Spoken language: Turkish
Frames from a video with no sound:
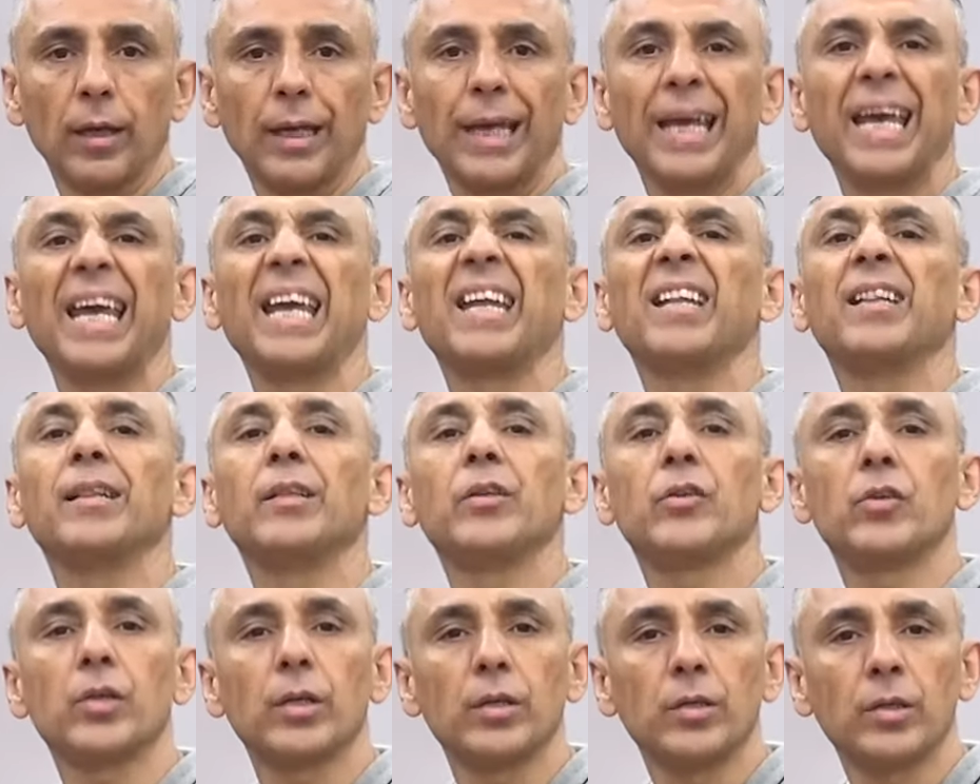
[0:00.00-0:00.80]

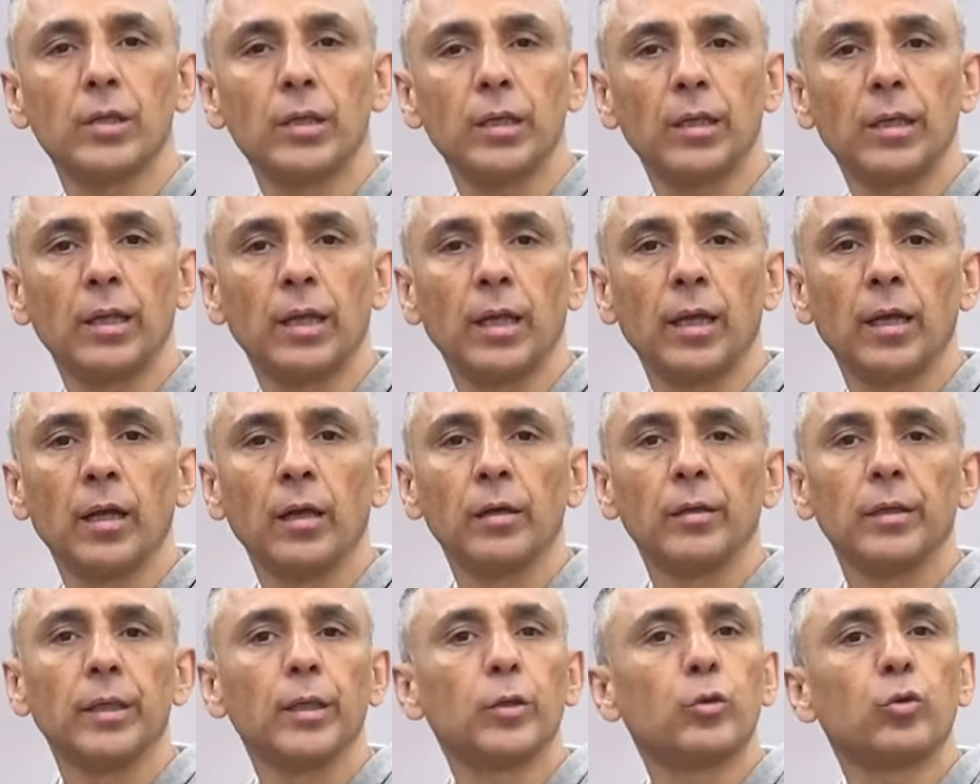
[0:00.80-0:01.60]
endişesiyle.
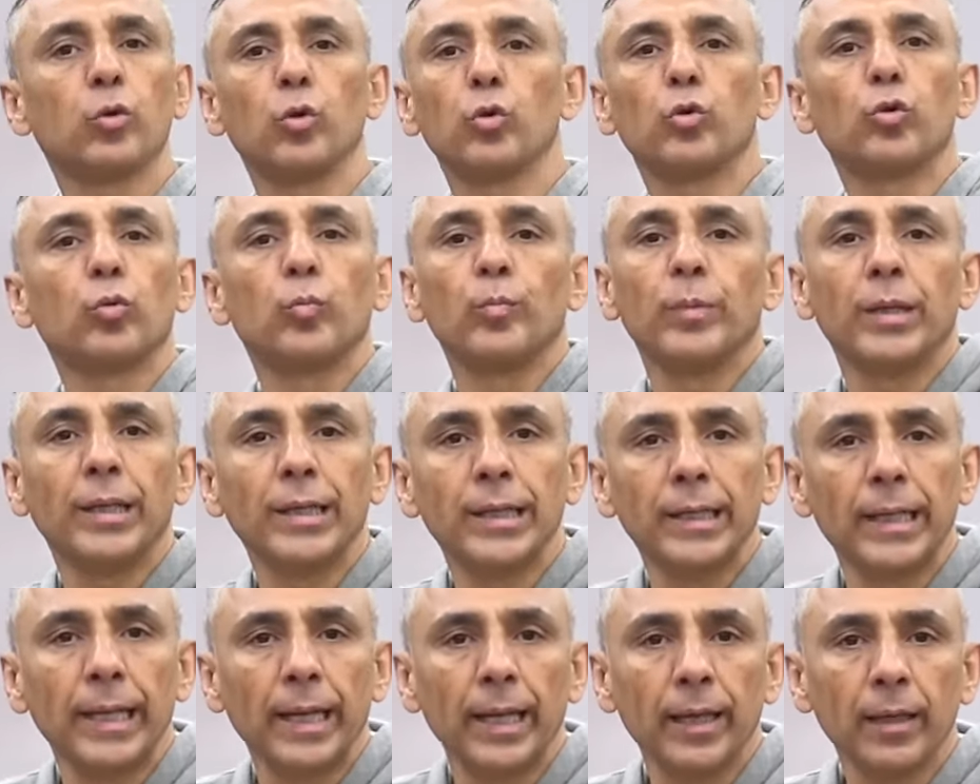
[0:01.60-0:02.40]
E
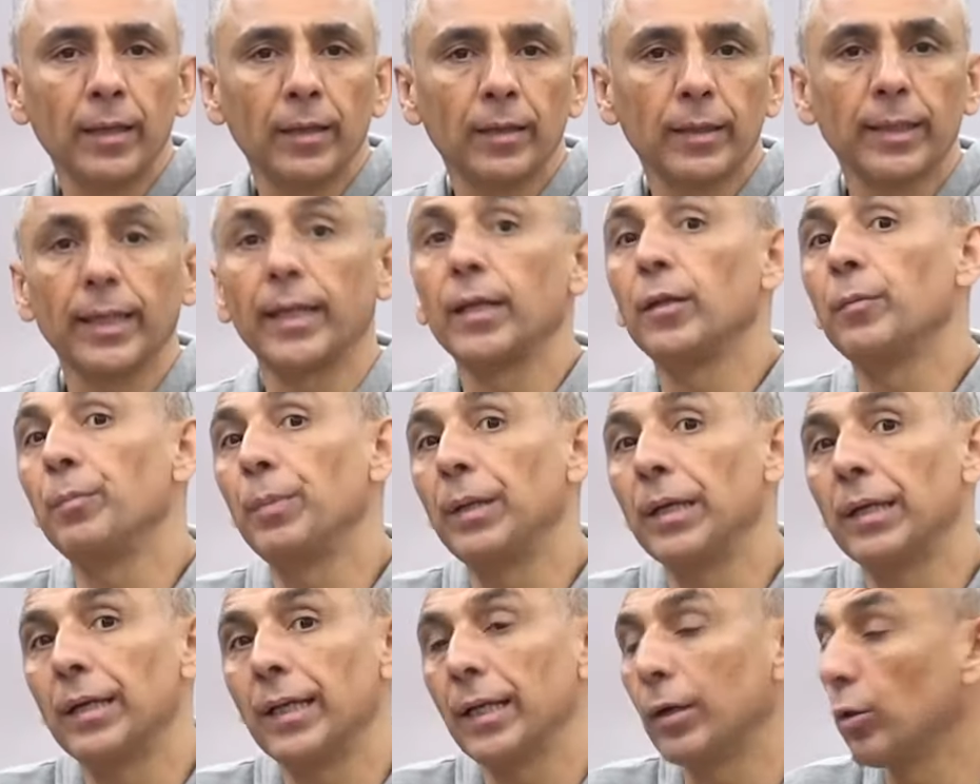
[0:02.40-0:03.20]
çözümleri ne?
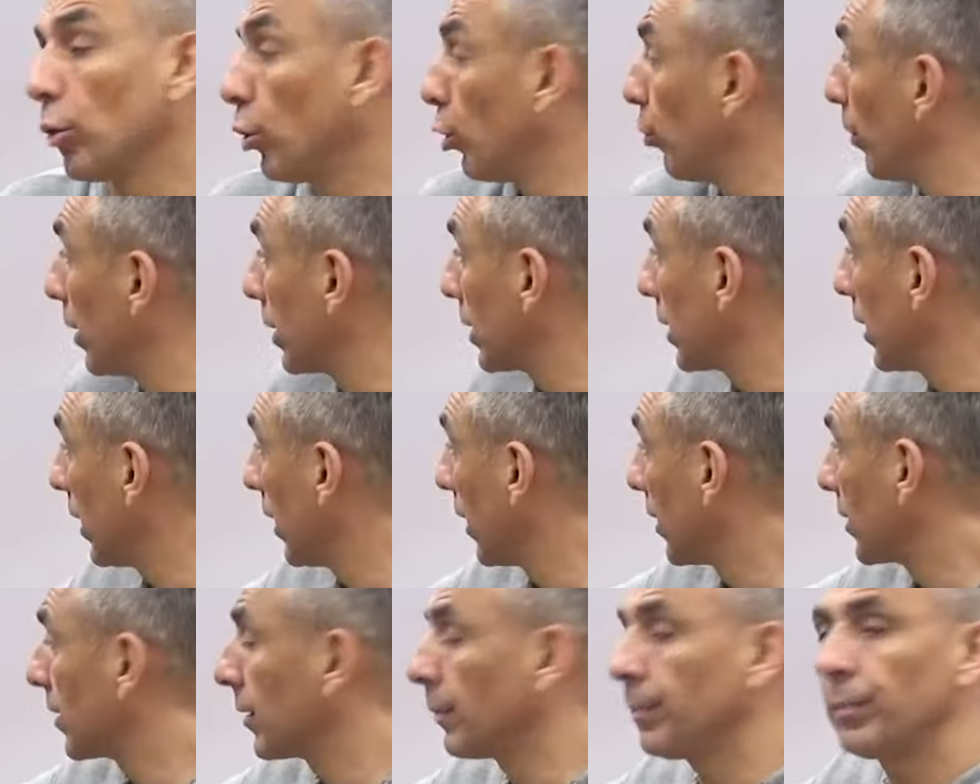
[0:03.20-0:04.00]
Tedbirleri olması
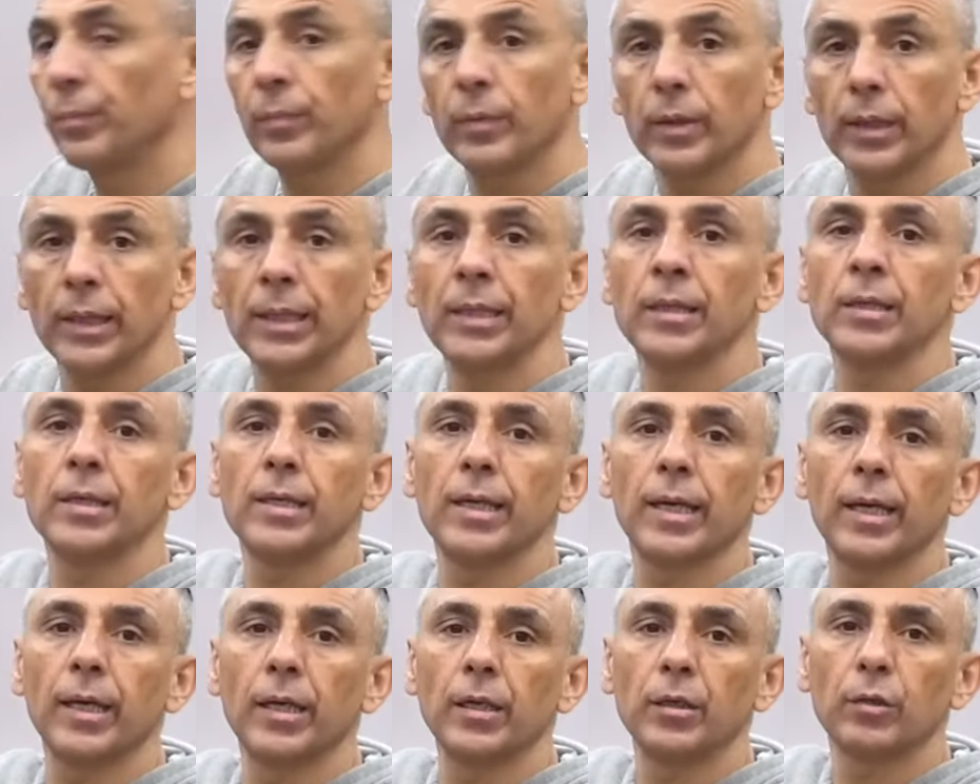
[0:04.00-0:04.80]
lazım. In
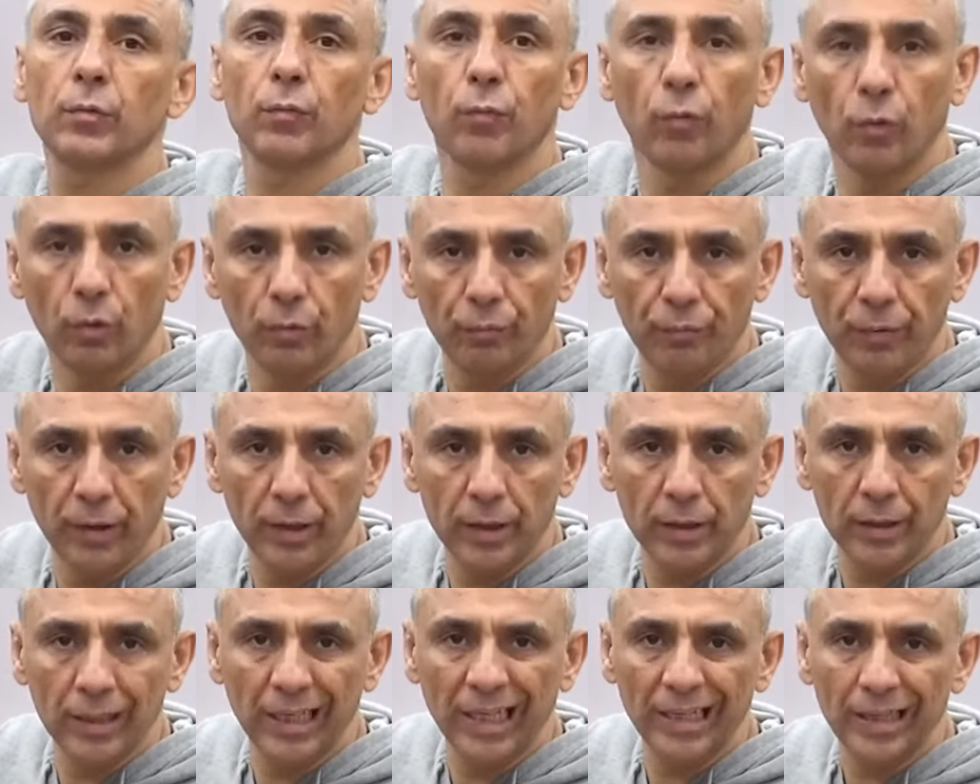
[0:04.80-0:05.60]
case, for
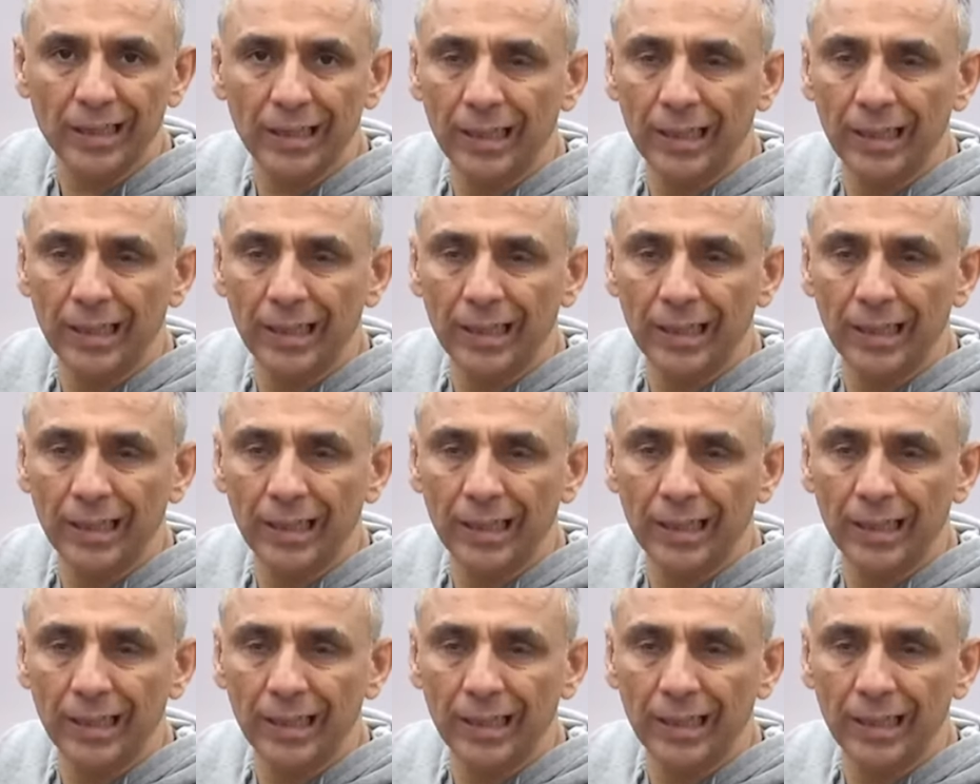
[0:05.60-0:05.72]
fear that